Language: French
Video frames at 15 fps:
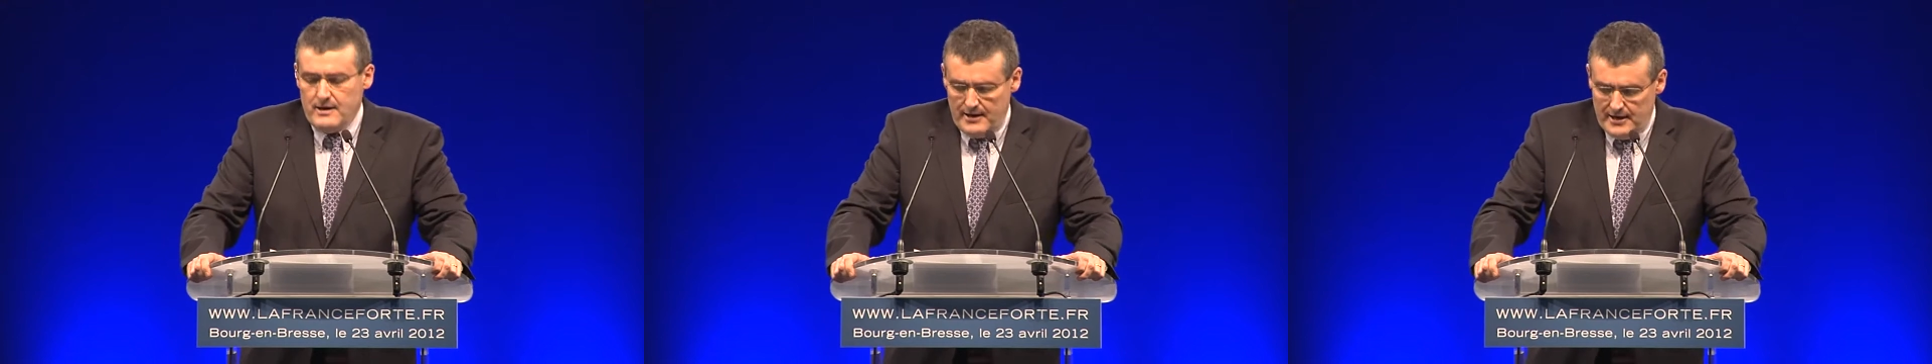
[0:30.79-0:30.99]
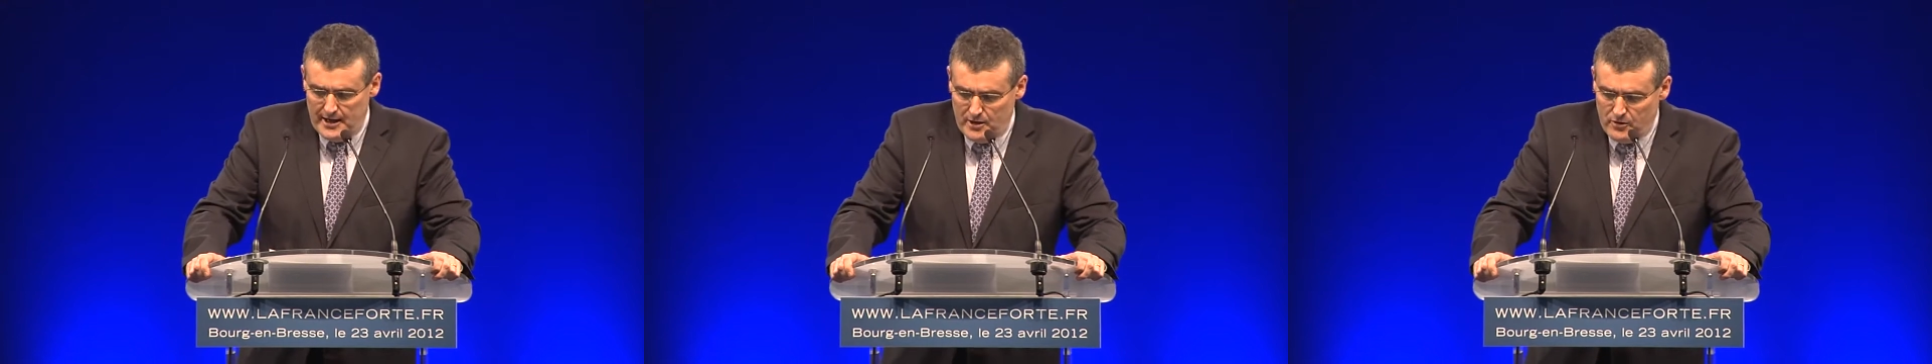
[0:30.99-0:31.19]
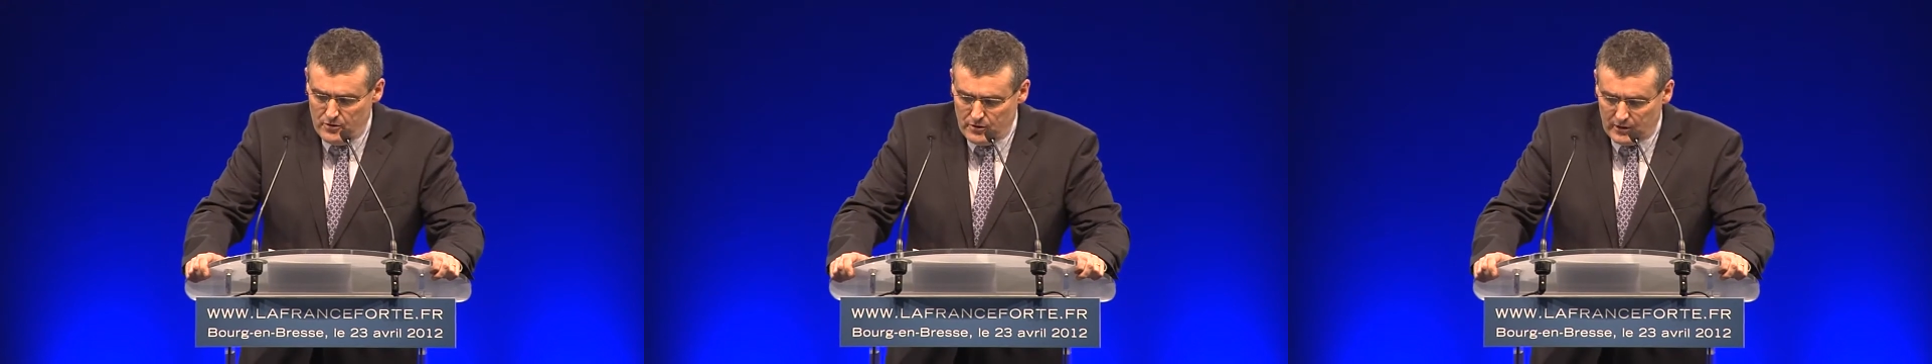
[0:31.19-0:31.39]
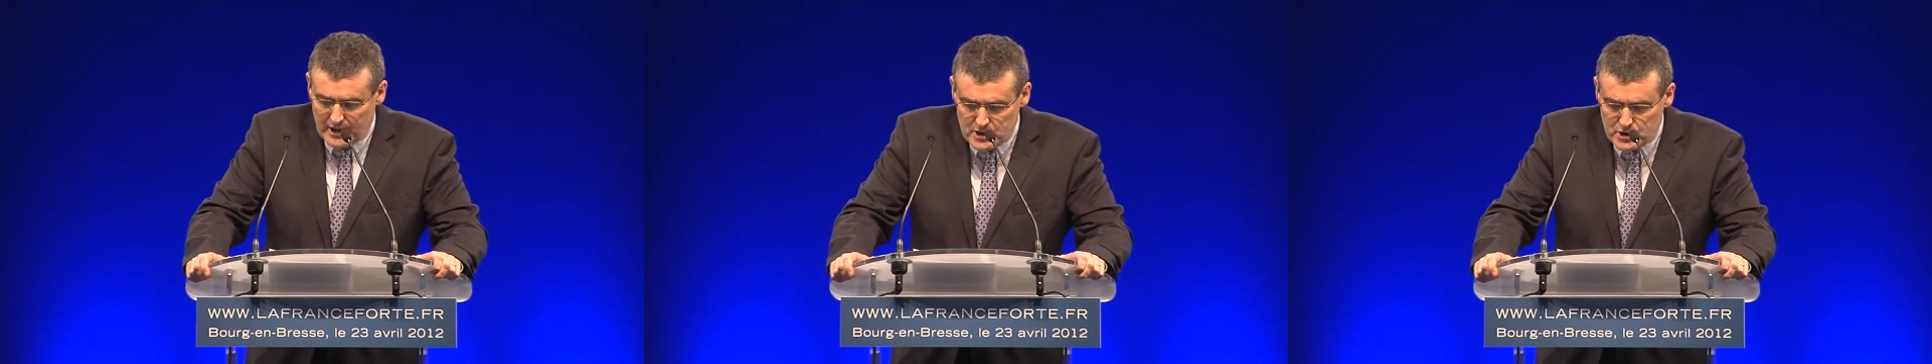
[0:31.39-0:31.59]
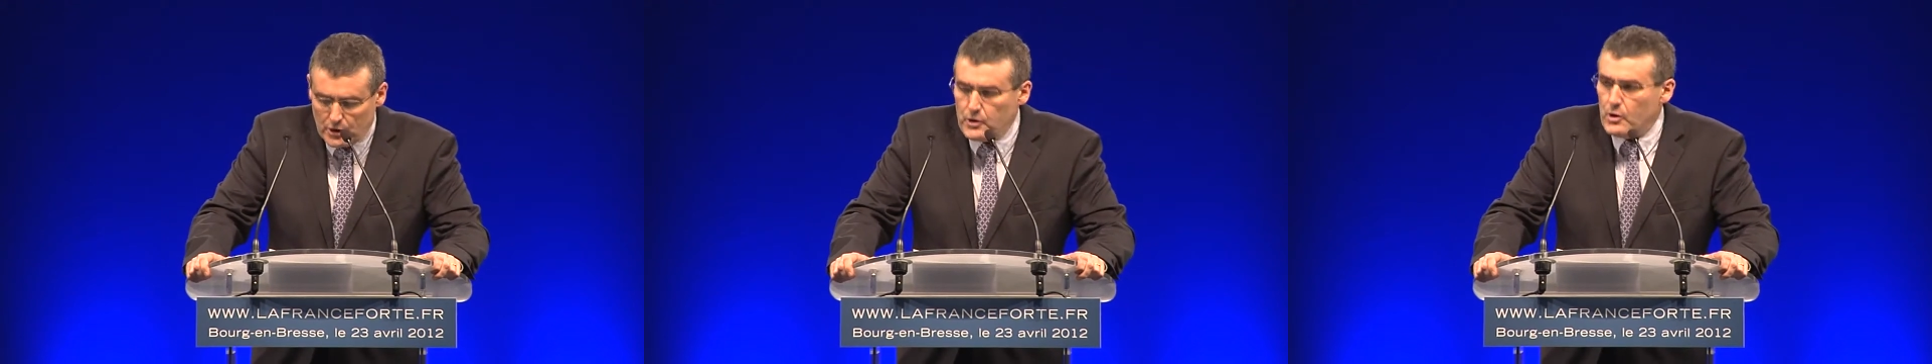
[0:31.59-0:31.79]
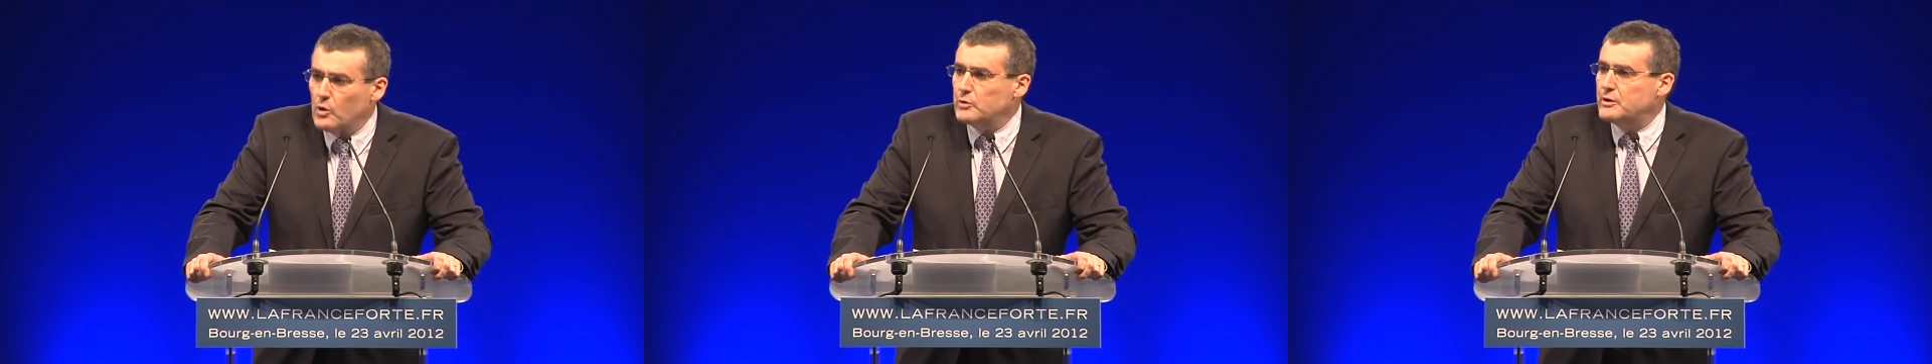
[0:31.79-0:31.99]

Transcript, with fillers: élus régionaux,